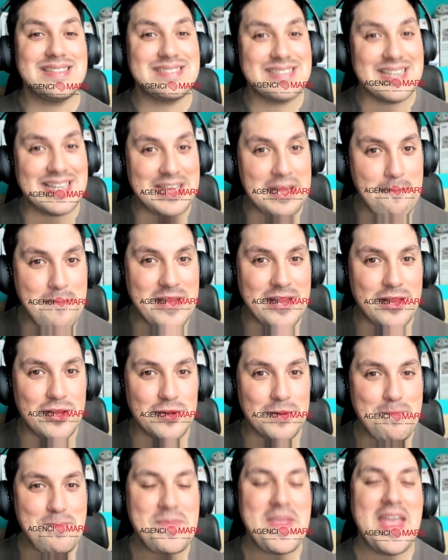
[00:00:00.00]
Así que te
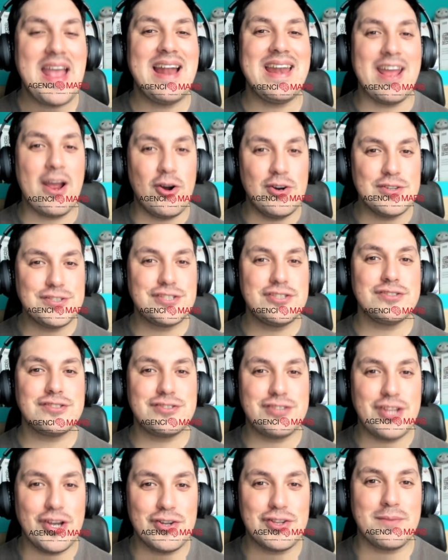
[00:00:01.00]
invito,
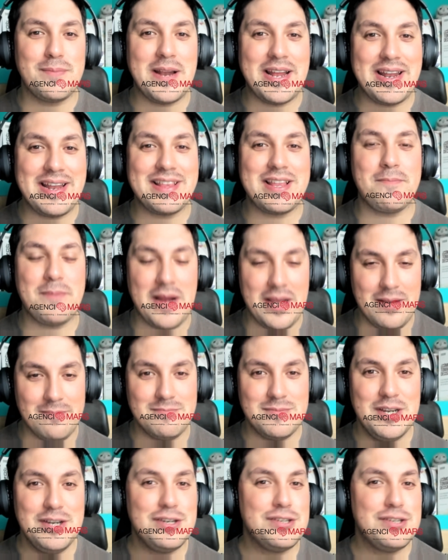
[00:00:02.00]
negocios de otro planeta Prime.